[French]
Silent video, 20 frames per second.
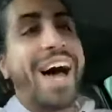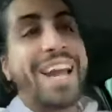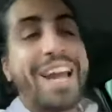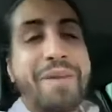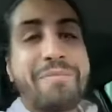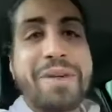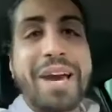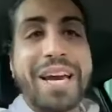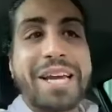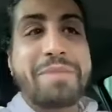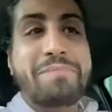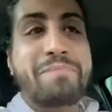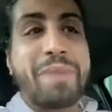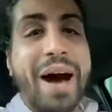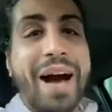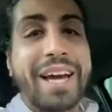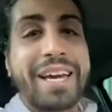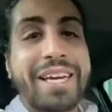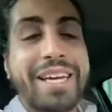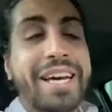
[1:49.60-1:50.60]
à la mairie de
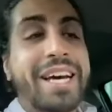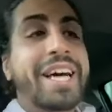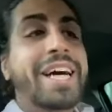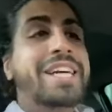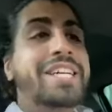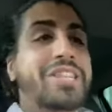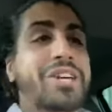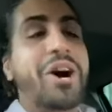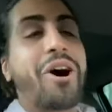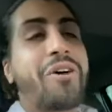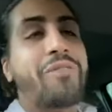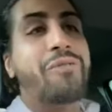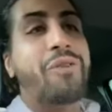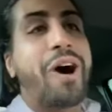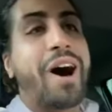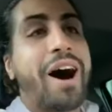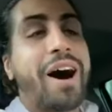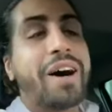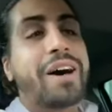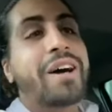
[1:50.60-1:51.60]
Paris, qui
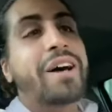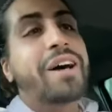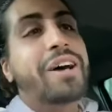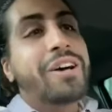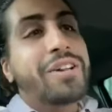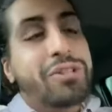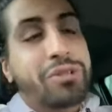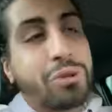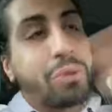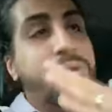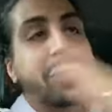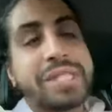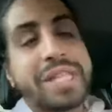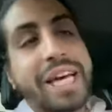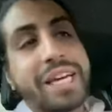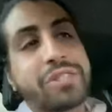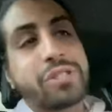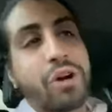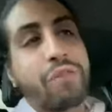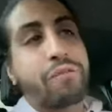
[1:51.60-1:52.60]
envoie son
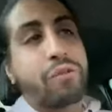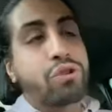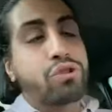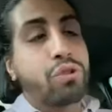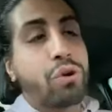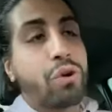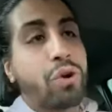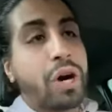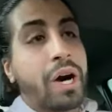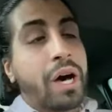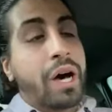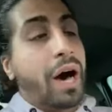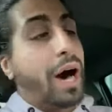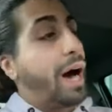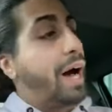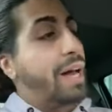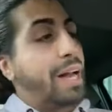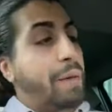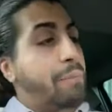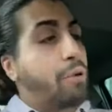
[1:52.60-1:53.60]
sexe en photo.
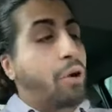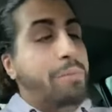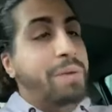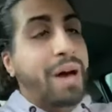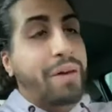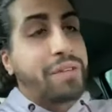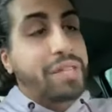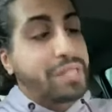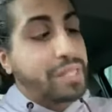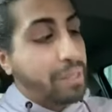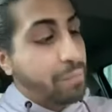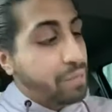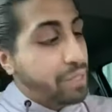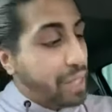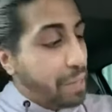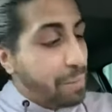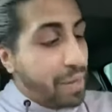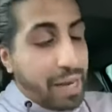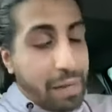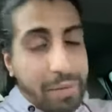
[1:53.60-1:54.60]
Ah, la première victime,
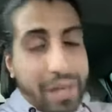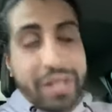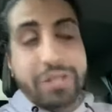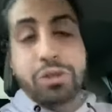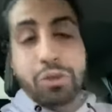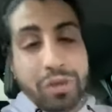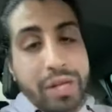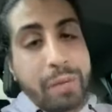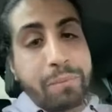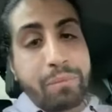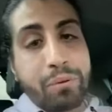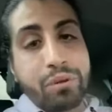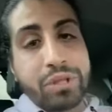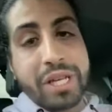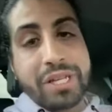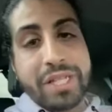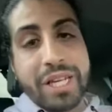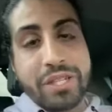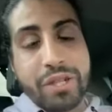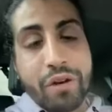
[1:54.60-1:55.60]
c'est bel et bien son épouse
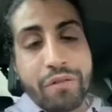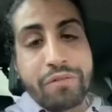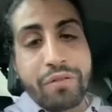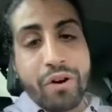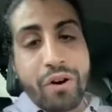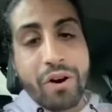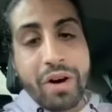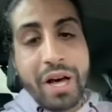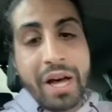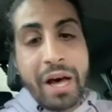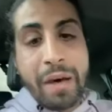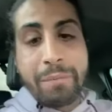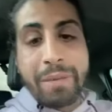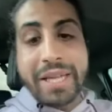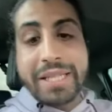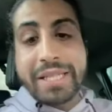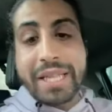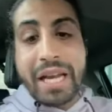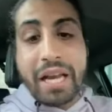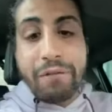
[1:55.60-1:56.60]
et ses enfants, mais
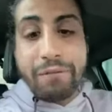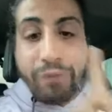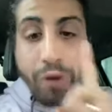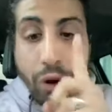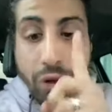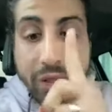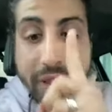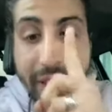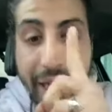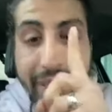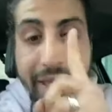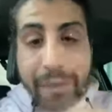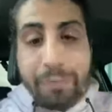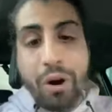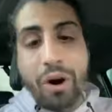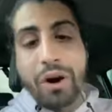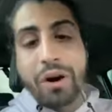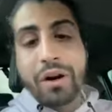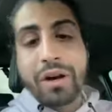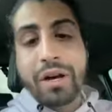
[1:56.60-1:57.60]
c'est les Français
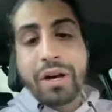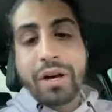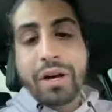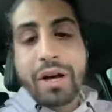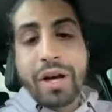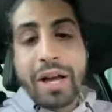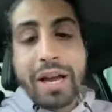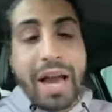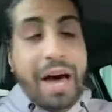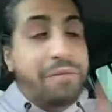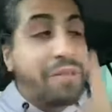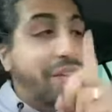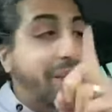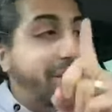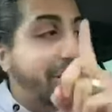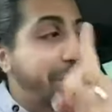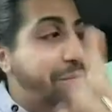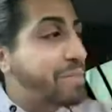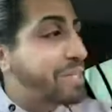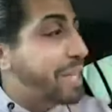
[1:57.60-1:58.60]
d'abord. La
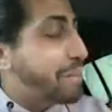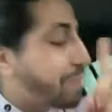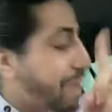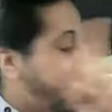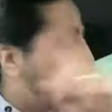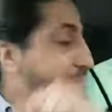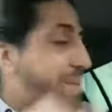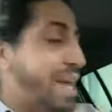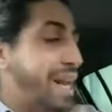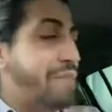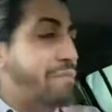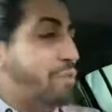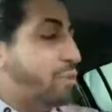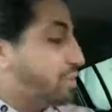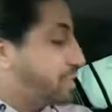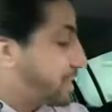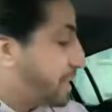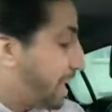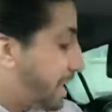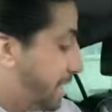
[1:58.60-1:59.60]
victime, c'est bel et bien les
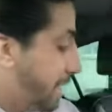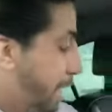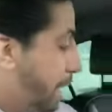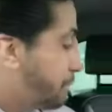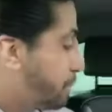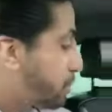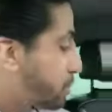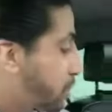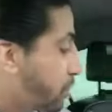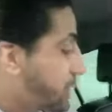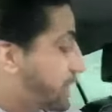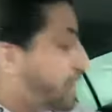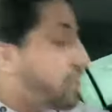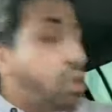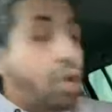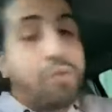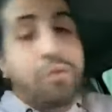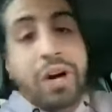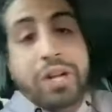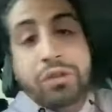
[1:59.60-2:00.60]
Français. Parce que si
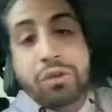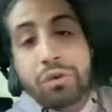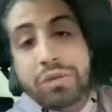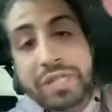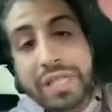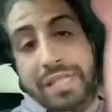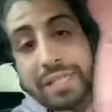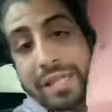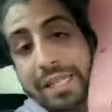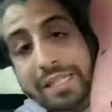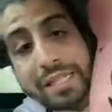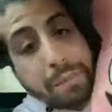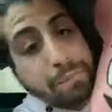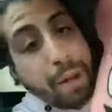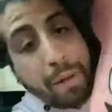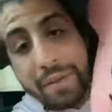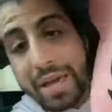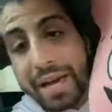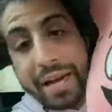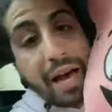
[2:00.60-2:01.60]
t'envoies ton zizi, c'est
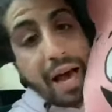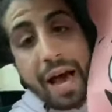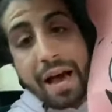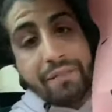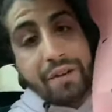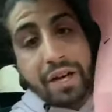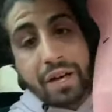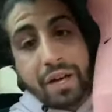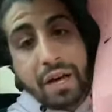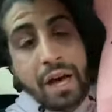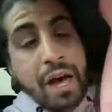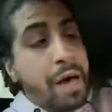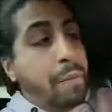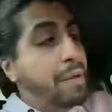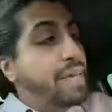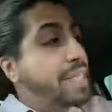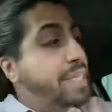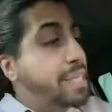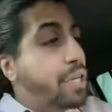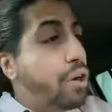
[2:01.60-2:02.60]
pas bien grave.
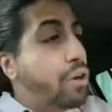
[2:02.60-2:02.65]
Mais si